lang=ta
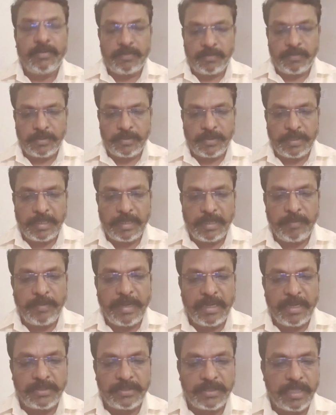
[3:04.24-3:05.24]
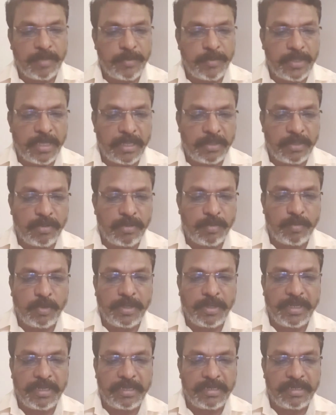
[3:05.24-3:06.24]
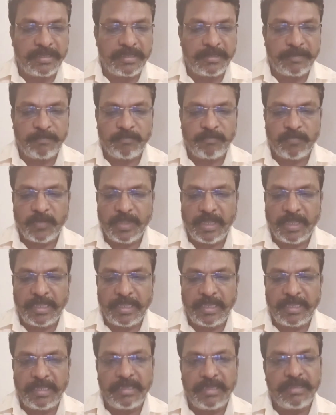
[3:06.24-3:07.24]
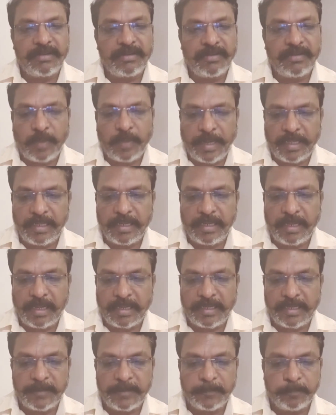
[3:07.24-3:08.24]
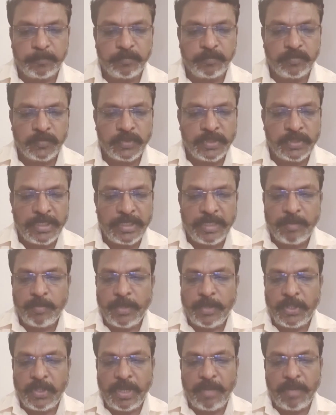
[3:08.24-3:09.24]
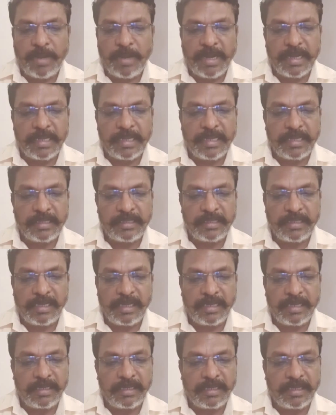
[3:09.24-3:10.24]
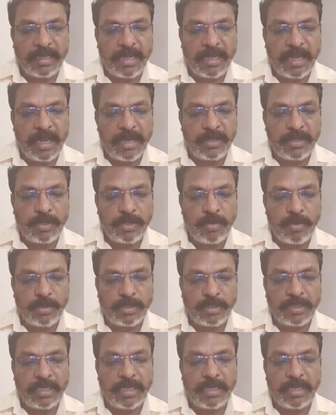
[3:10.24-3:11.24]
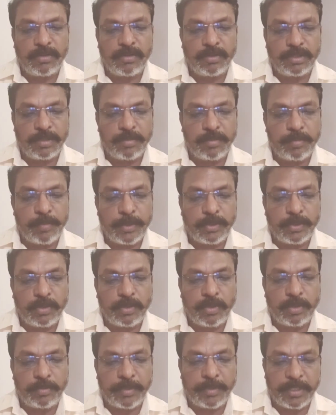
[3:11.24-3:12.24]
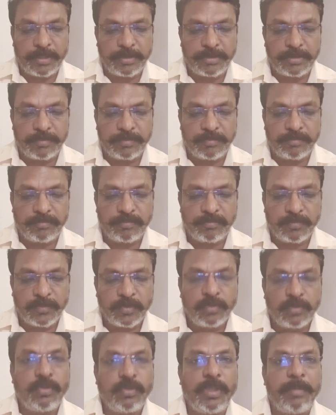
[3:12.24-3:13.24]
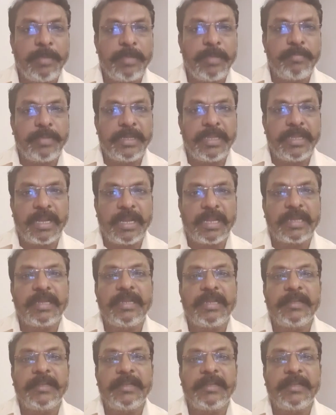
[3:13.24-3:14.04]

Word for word: கண்ணன் வேலுசாமி ஆகியோர் முன்னின்று அதை வழங்கினார்கள் மதுரை மாநகரத்தில் ஆட்டோ ஓட்டுநர்கள் நூற்றி முப்பத்தோரு பேருக்கும் தூய்மை பணியாளர்கள்